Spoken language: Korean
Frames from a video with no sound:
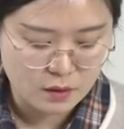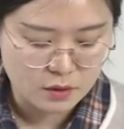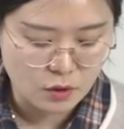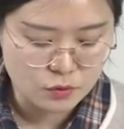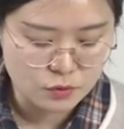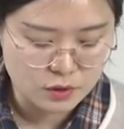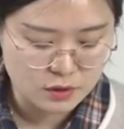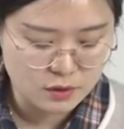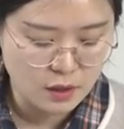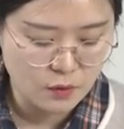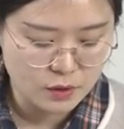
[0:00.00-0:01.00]
결국
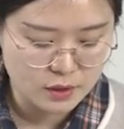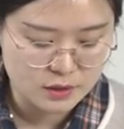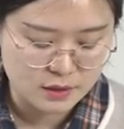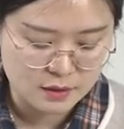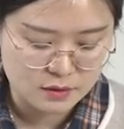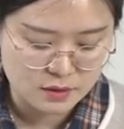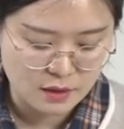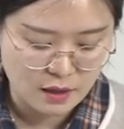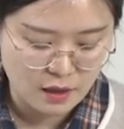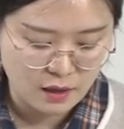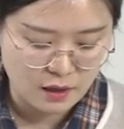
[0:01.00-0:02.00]
2개월이 지났을
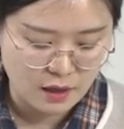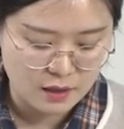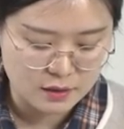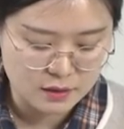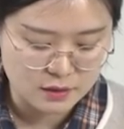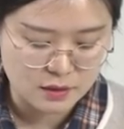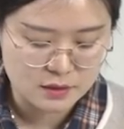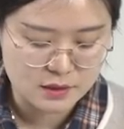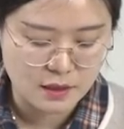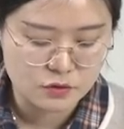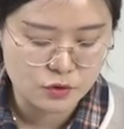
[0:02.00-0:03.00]
때에 A는
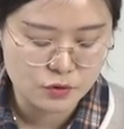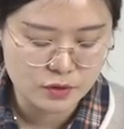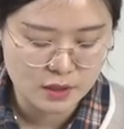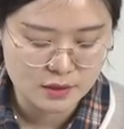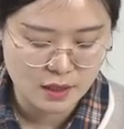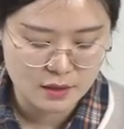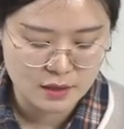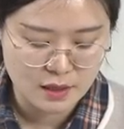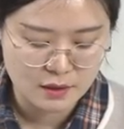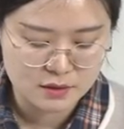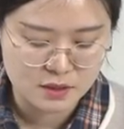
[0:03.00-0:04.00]
제가 출근한
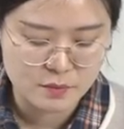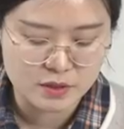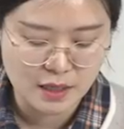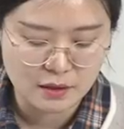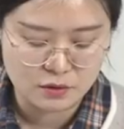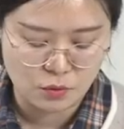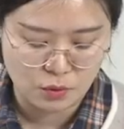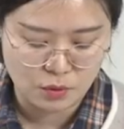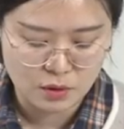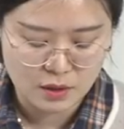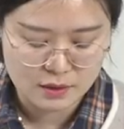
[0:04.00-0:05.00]
사이에 짐을 싸들고
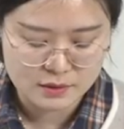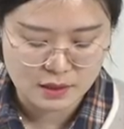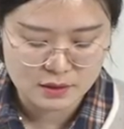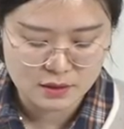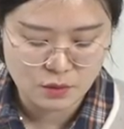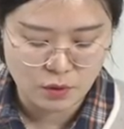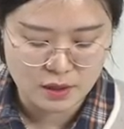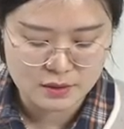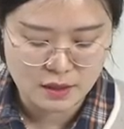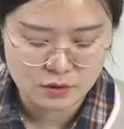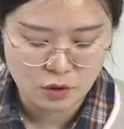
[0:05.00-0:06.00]
자신이 원래
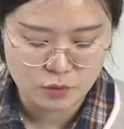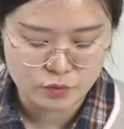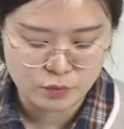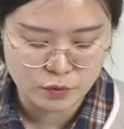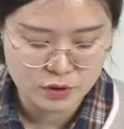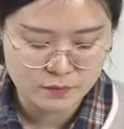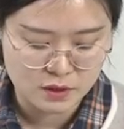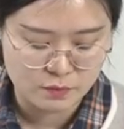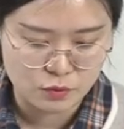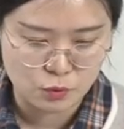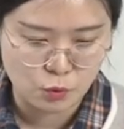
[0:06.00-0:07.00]
살던 부모님
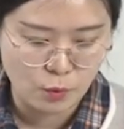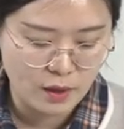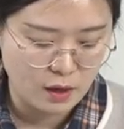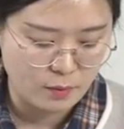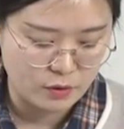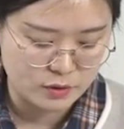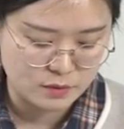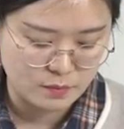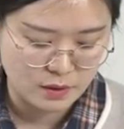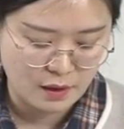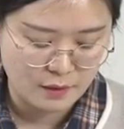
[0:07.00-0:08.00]
집으로 도망가
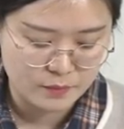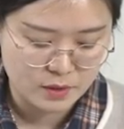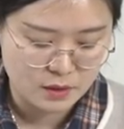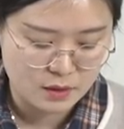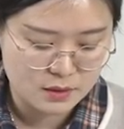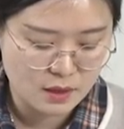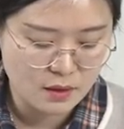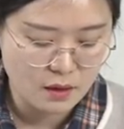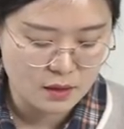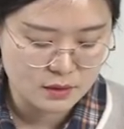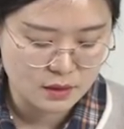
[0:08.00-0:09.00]
버렸습니다.
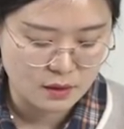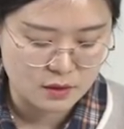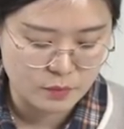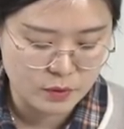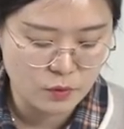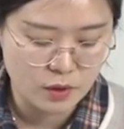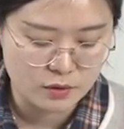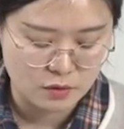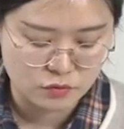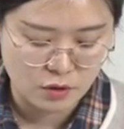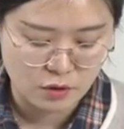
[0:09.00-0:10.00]
생각할 시간이
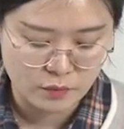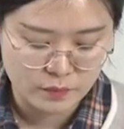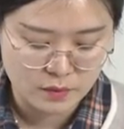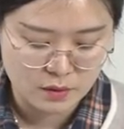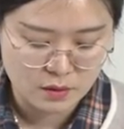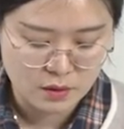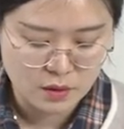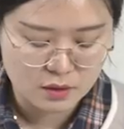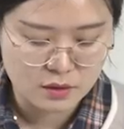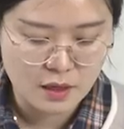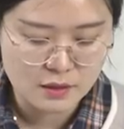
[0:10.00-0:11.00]

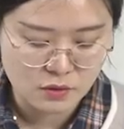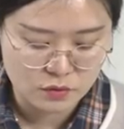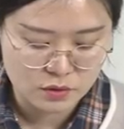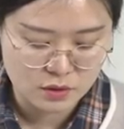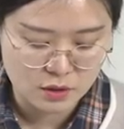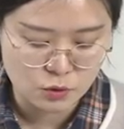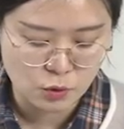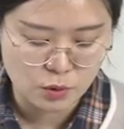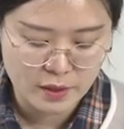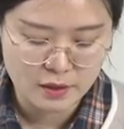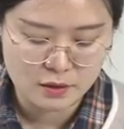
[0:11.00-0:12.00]
필요하다고요. 그날 저는
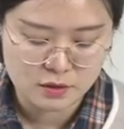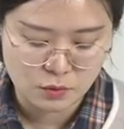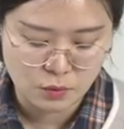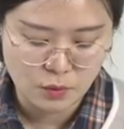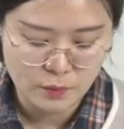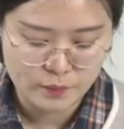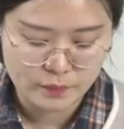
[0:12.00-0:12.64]
일도 팽개치고